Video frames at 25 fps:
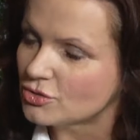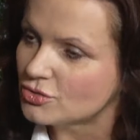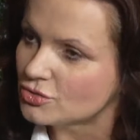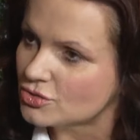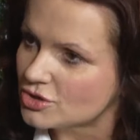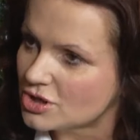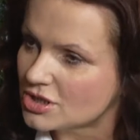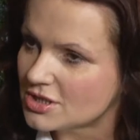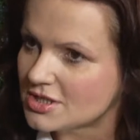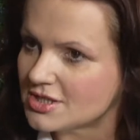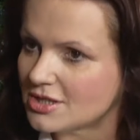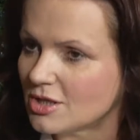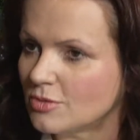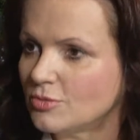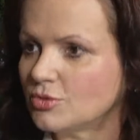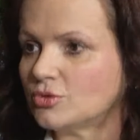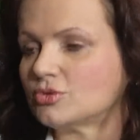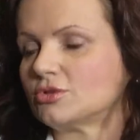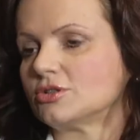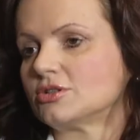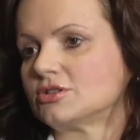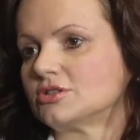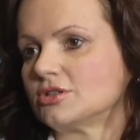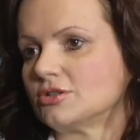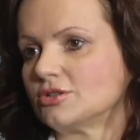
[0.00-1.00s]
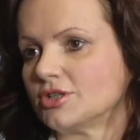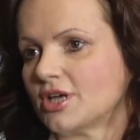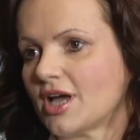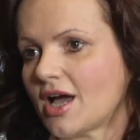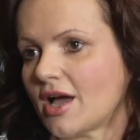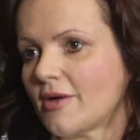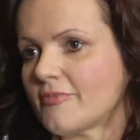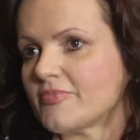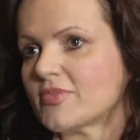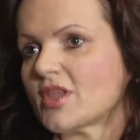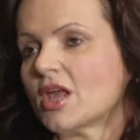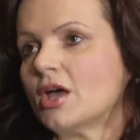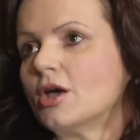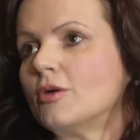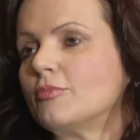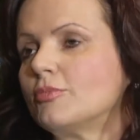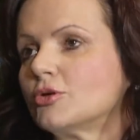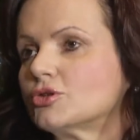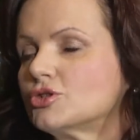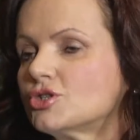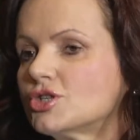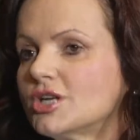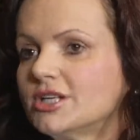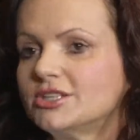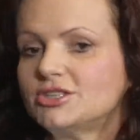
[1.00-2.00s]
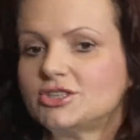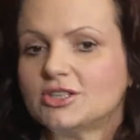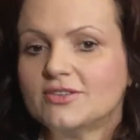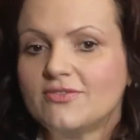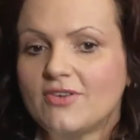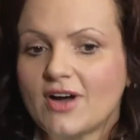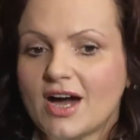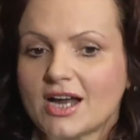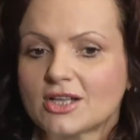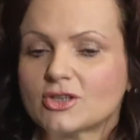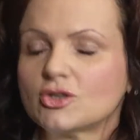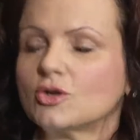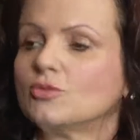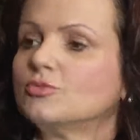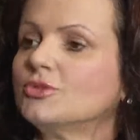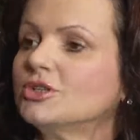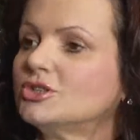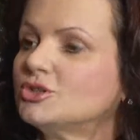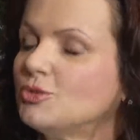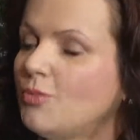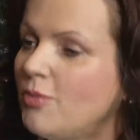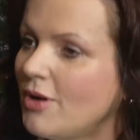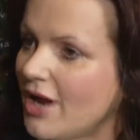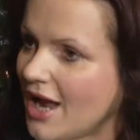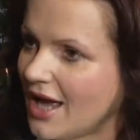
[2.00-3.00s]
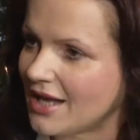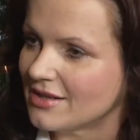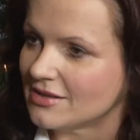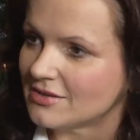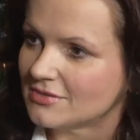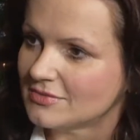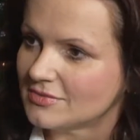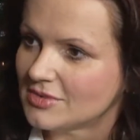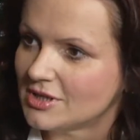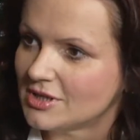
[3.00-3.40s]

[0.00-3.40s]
już zrobił to, co ja. Po trzecie, warto mieć plan,